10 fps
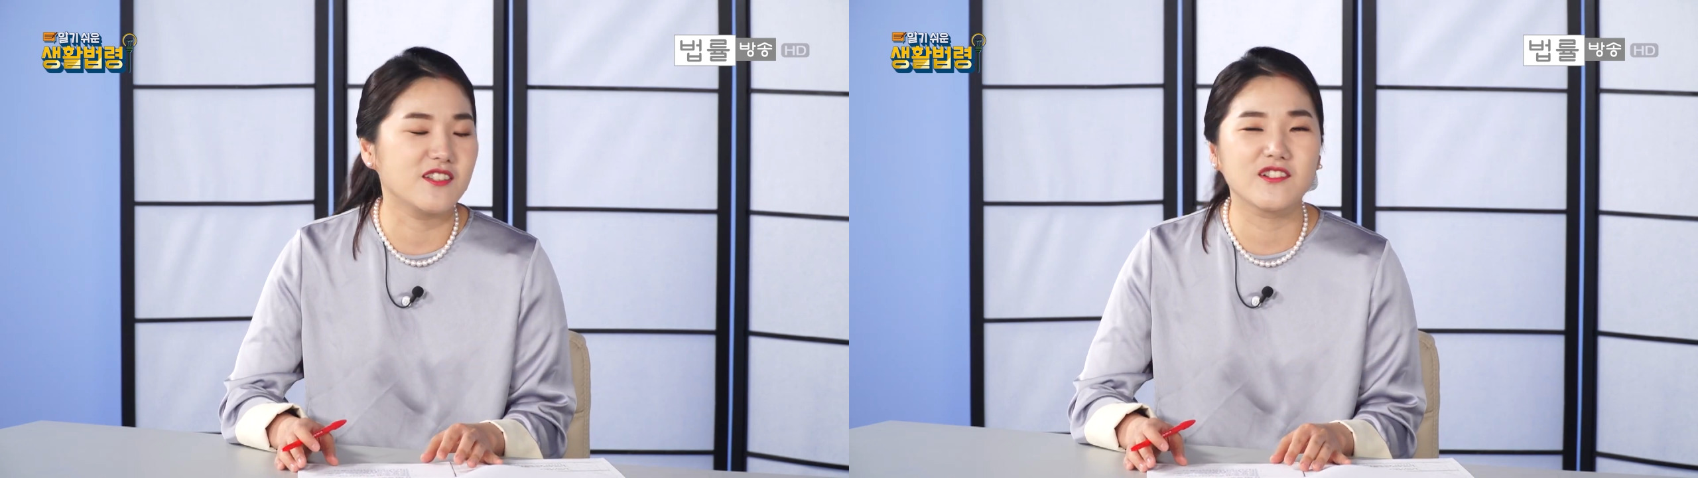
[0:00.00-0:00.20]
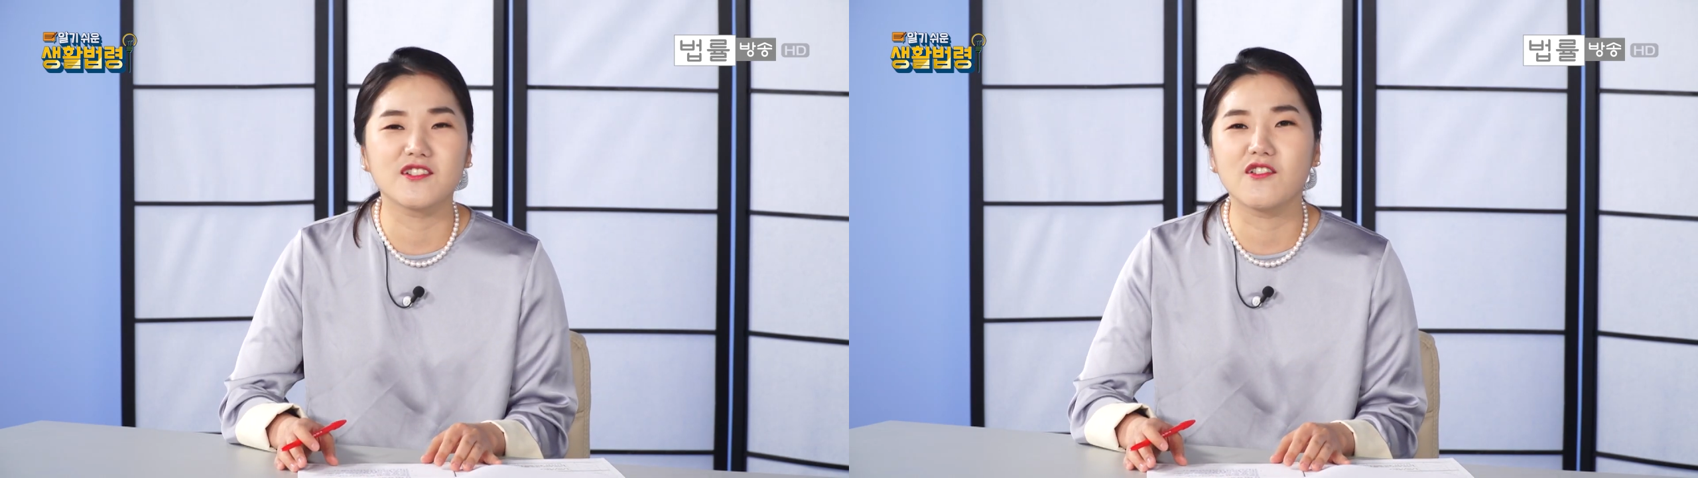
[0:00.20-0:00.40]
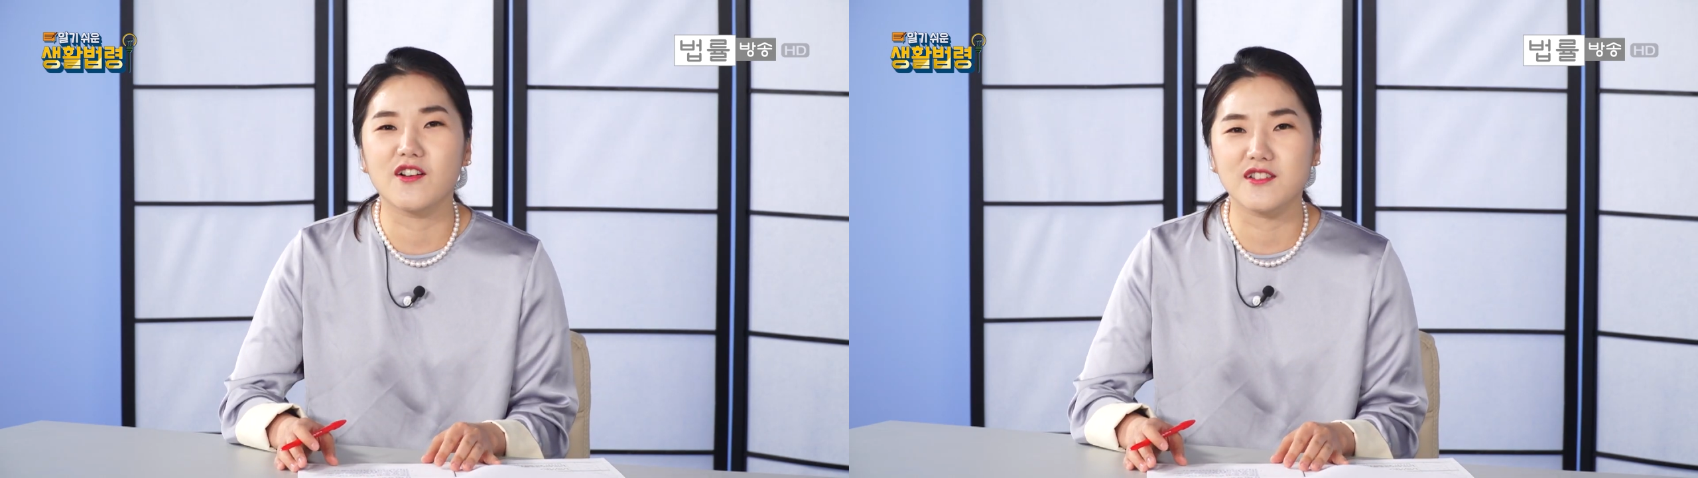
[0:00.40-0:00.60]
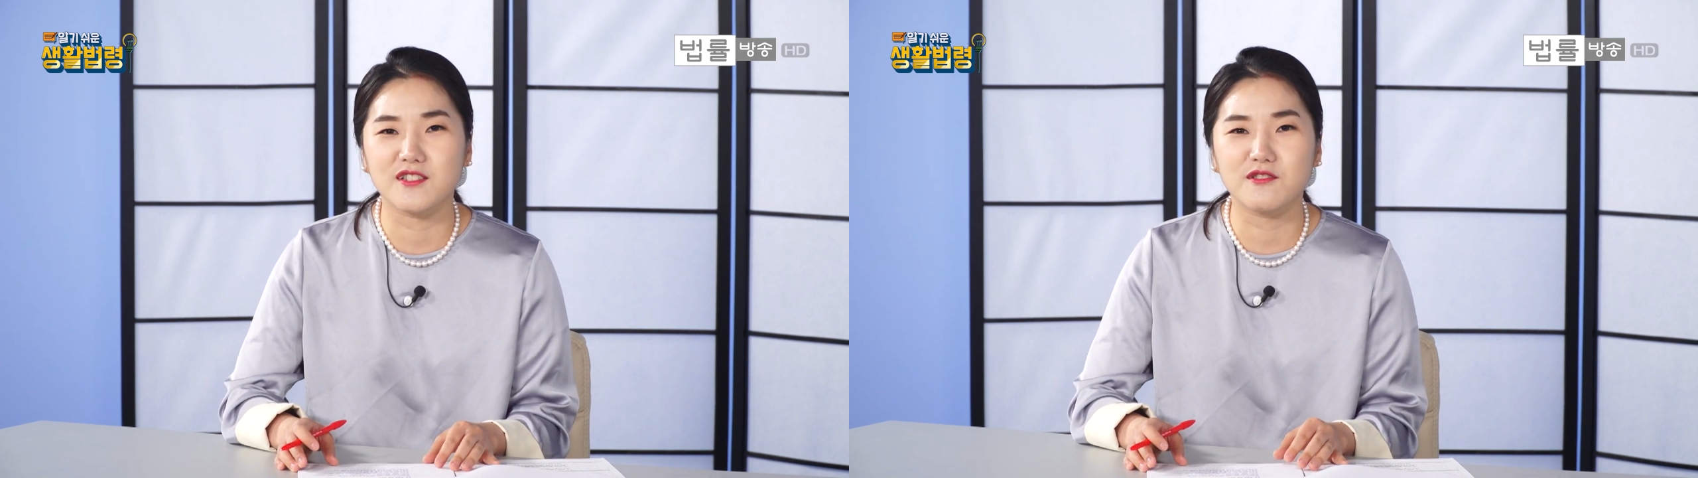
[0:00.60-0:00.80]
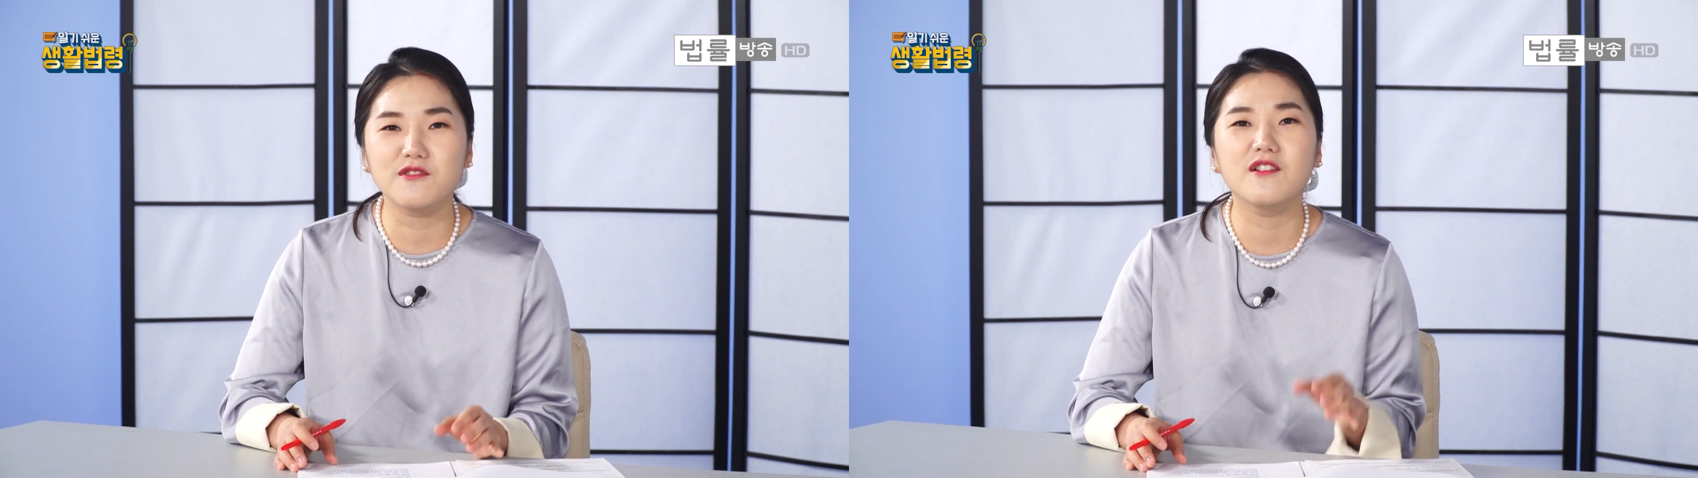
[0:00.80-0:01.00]
네. 그걸
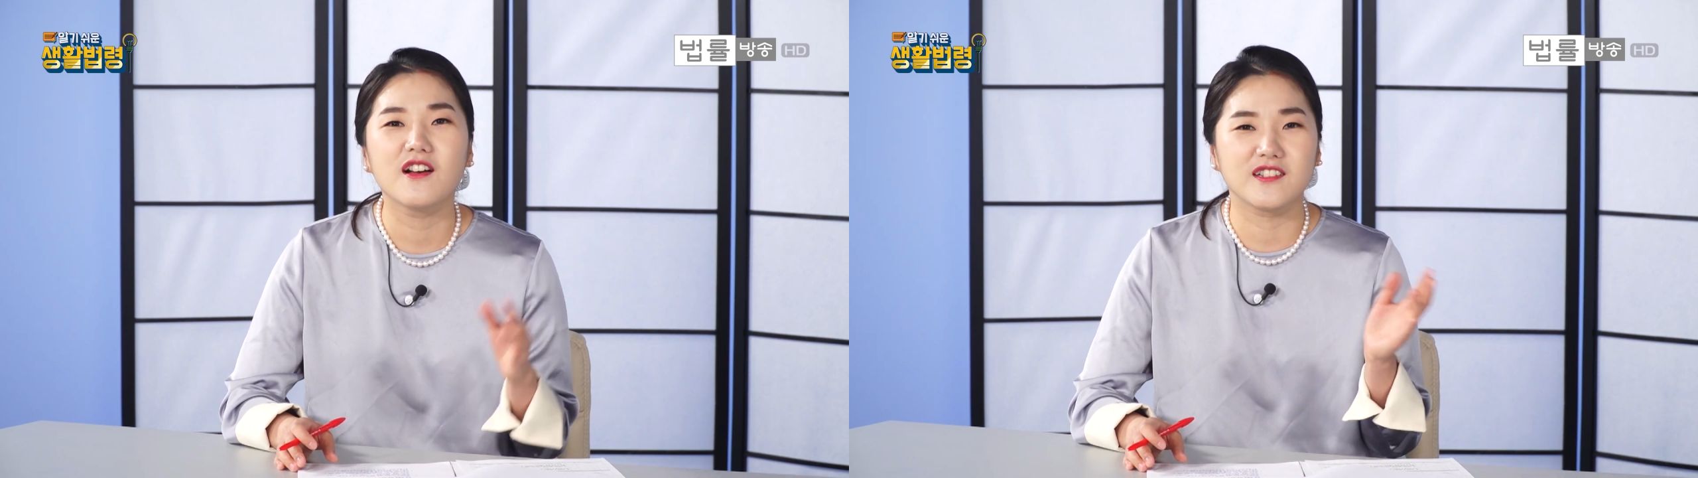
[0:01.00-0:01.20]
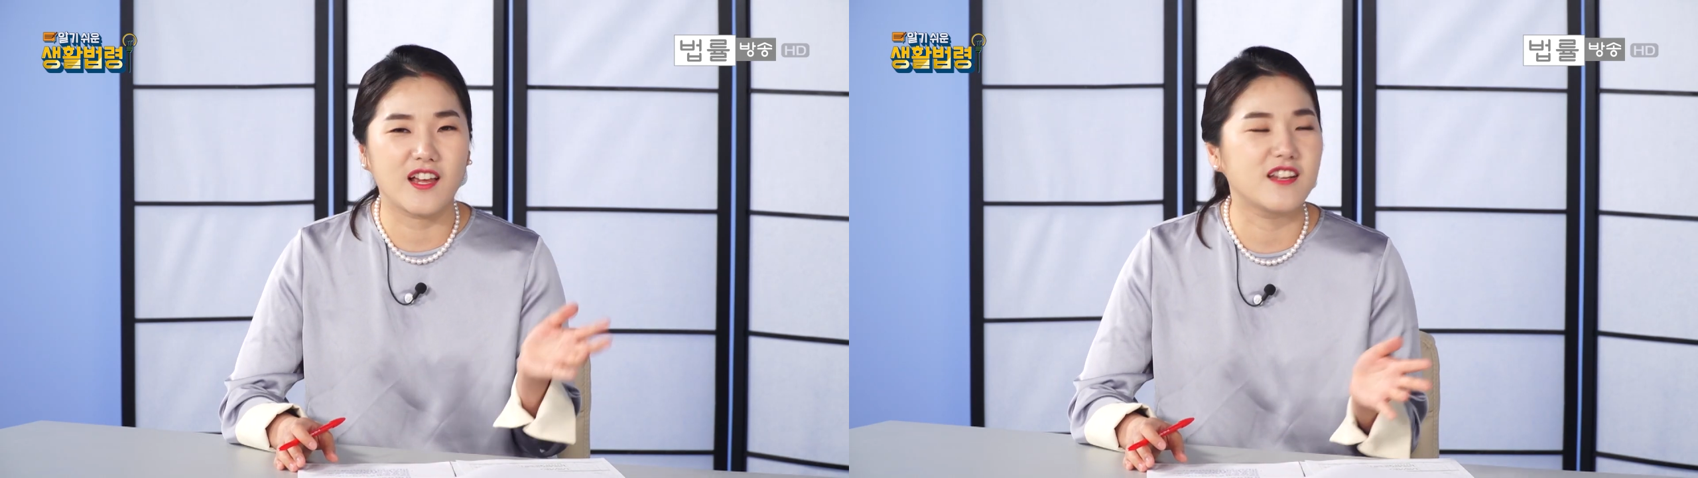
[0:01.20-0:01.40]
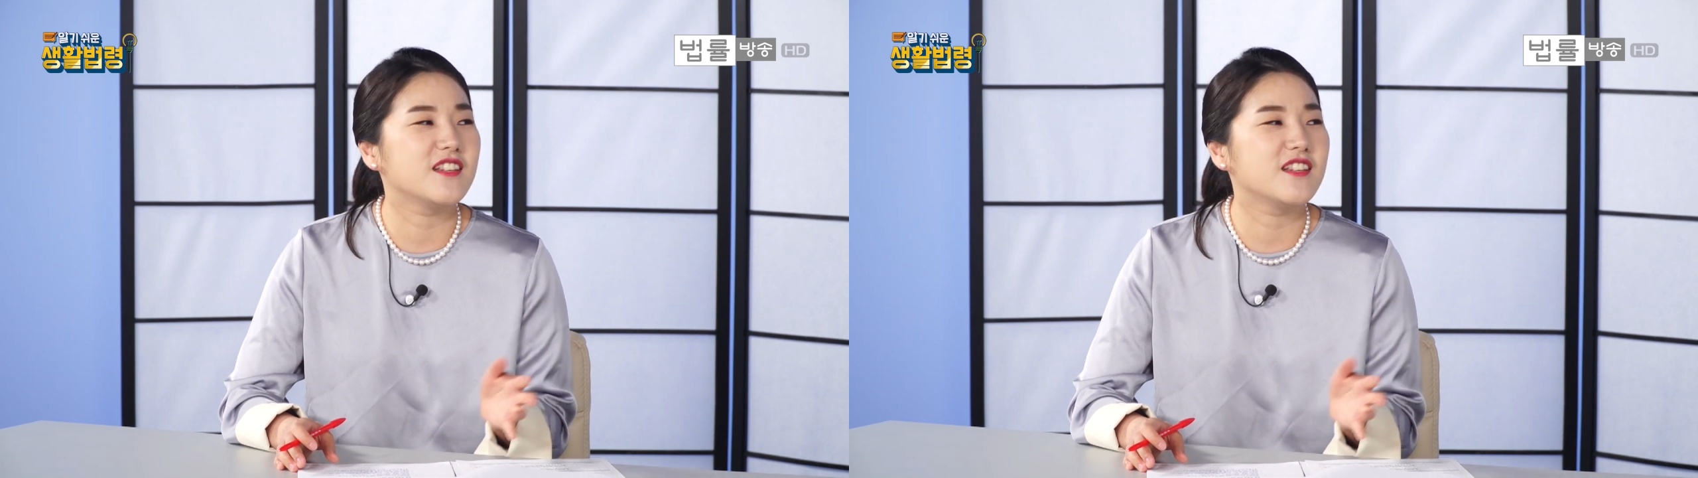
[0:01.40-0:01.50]
가지고 그 대리